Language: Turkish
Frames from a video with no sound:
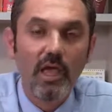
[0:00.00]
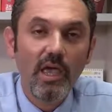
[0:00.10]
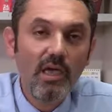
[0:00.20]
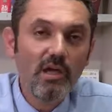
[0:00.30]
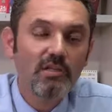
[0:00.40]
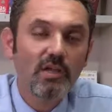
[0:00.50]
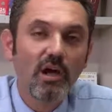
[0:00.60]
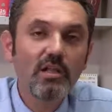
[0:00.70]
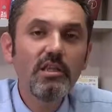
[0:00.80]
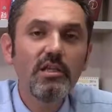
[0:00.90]
Eğer
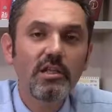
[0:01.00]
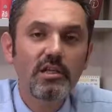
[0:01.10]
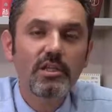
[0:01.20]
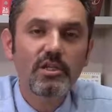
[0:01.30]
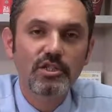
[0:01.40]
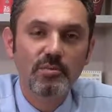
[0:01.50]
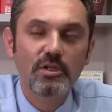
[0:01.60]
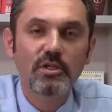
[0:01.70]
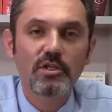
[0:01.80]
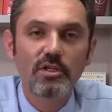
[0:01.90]
daha da ileri derecede
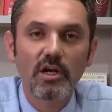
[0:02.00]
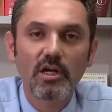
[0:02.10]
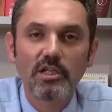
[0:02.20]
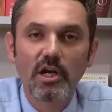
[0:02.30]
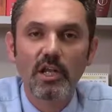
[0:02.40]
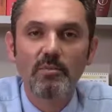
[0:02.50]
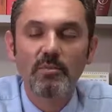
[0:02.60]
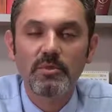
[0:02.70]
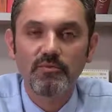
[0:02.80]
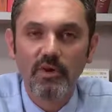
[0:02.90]
bir kıkırdak
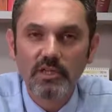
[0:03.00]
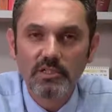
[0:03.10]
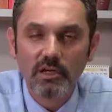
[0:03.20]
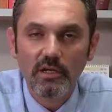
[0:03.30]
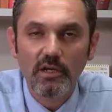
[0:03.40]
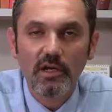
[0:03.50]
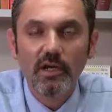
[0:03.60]
hasarlanmamız varsa